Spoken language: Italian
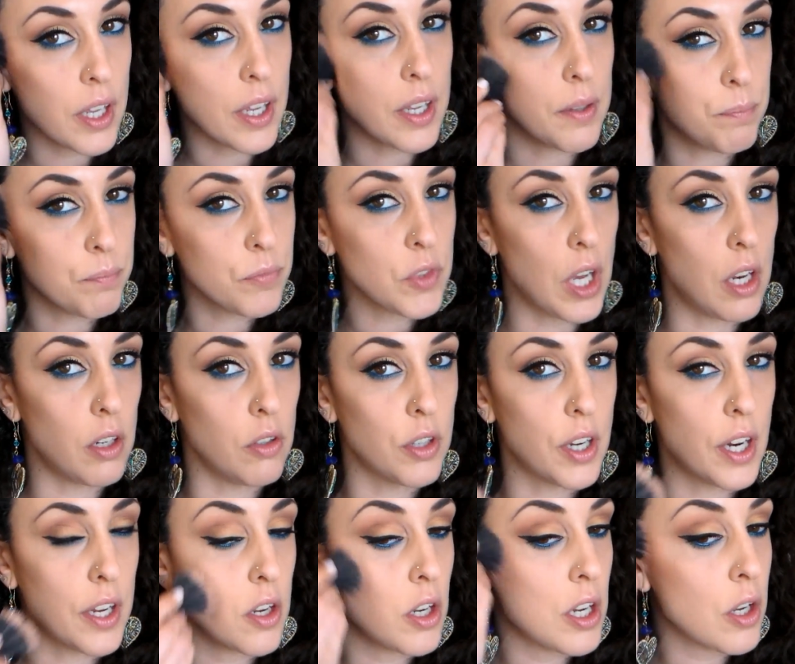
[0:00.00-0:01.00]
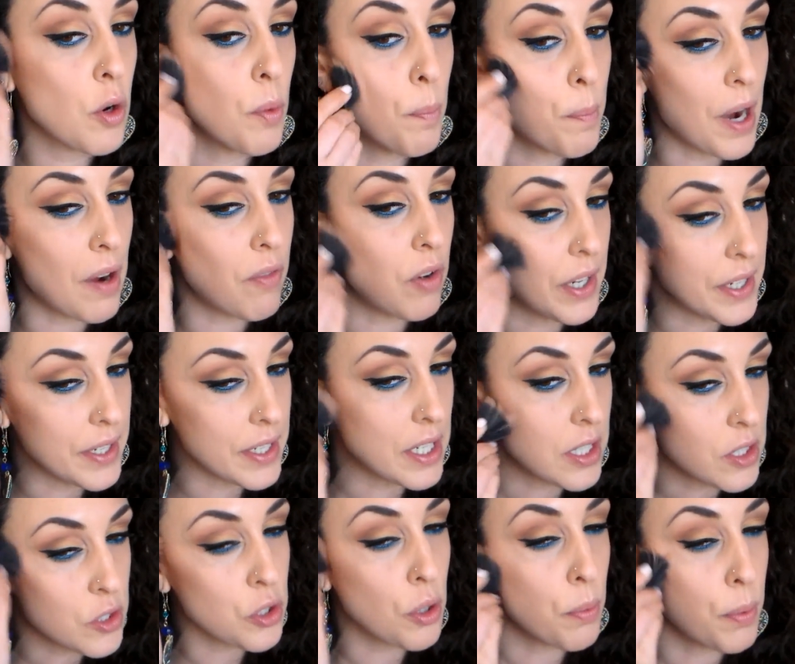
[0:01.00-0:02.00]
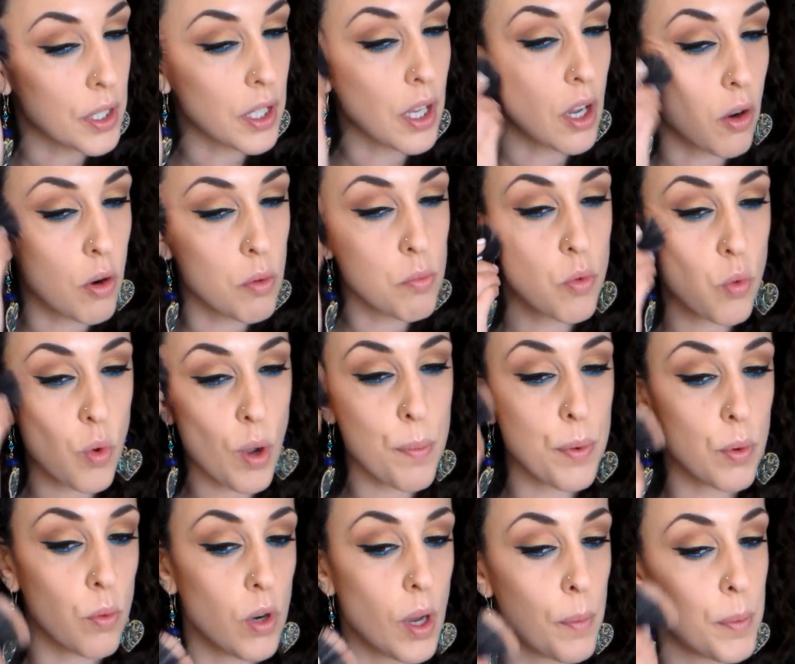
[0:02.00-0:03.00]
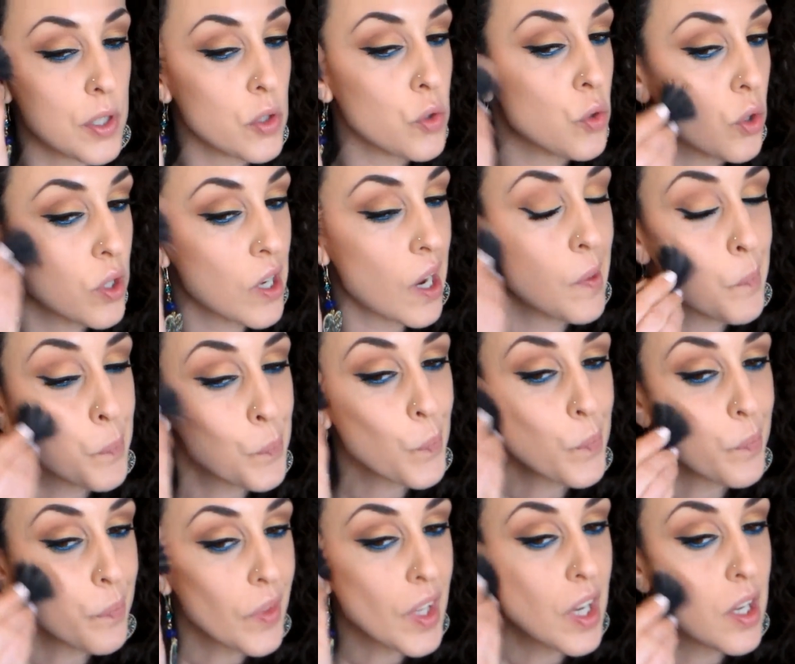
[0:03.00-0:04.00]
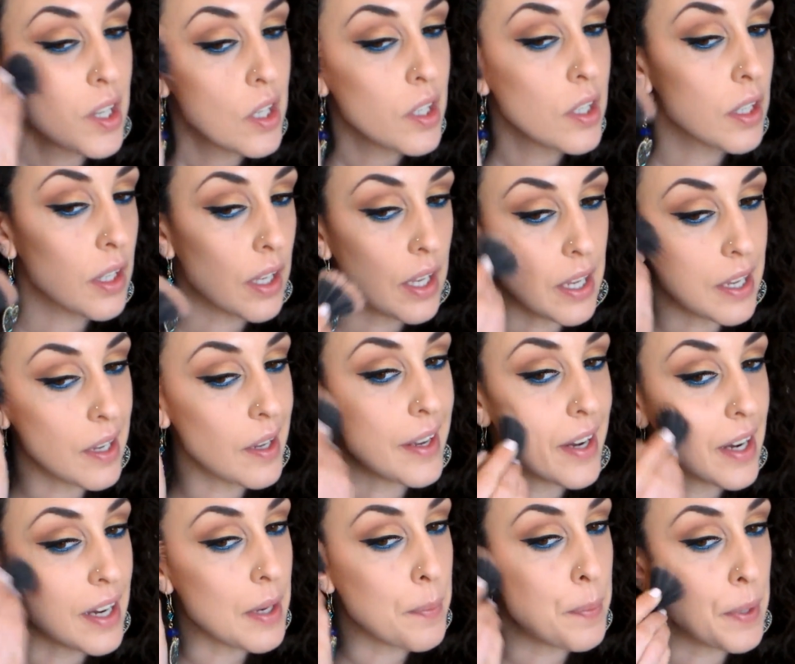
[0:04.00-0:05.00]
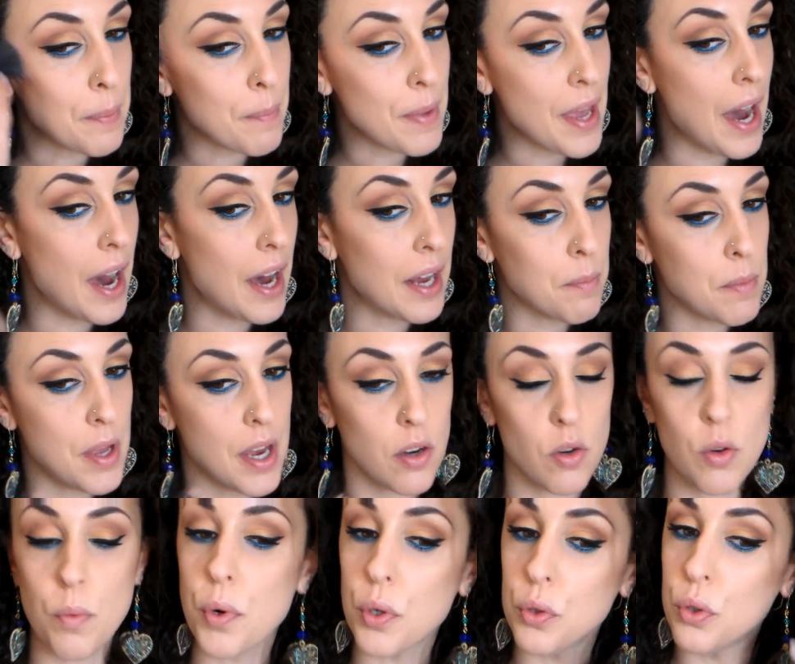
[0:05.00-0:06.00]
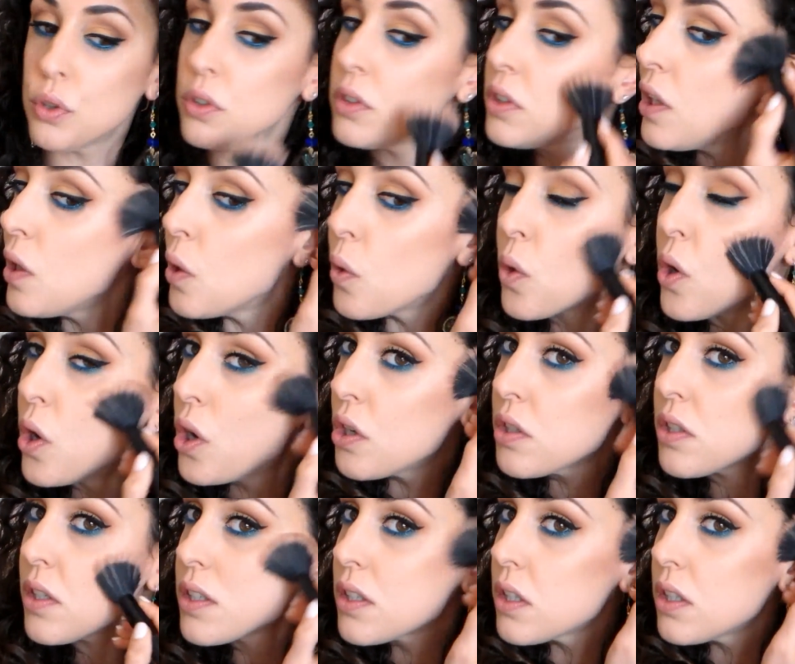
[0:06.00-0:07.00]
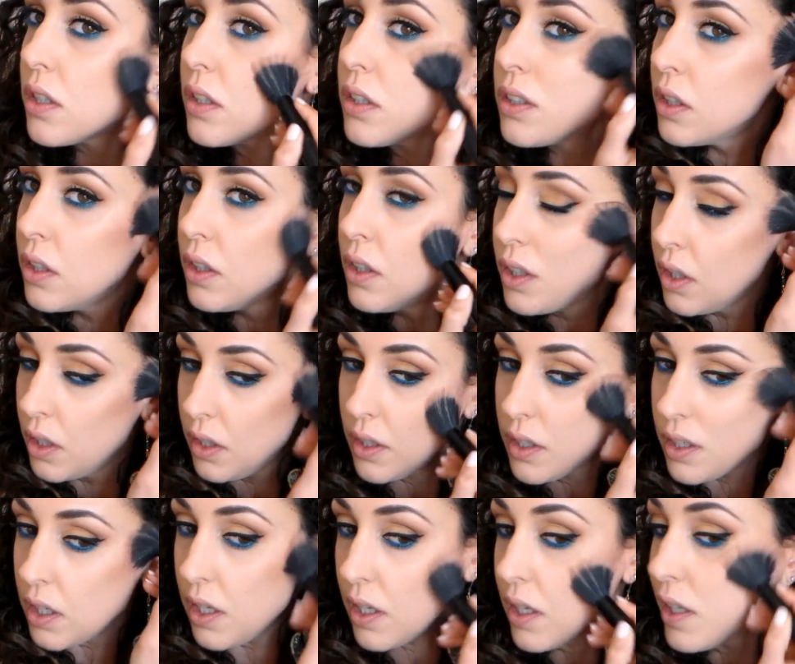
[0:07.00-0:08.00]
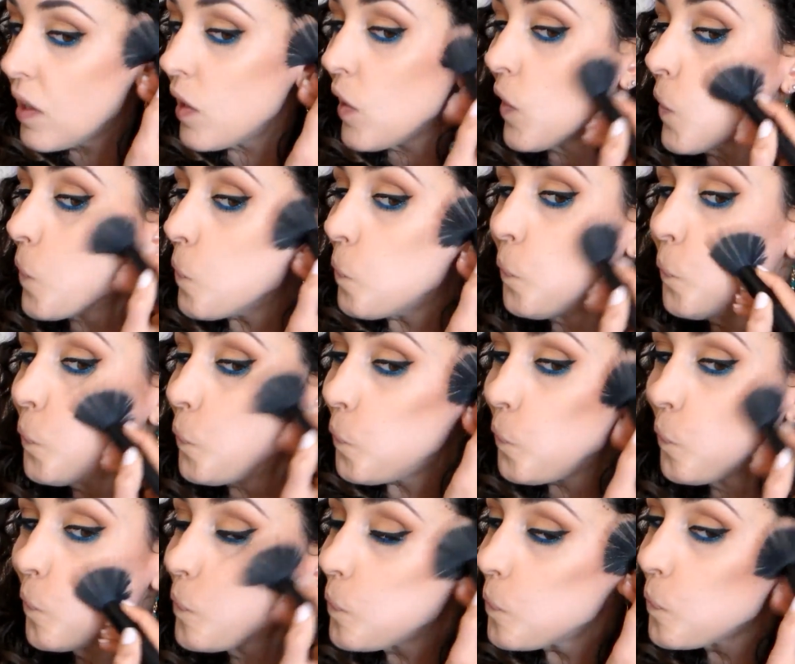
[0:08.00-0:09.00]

Che allora io li compravo all'inizio perché comunque per una persona che era alle prime armi, erano prodotti low cost e,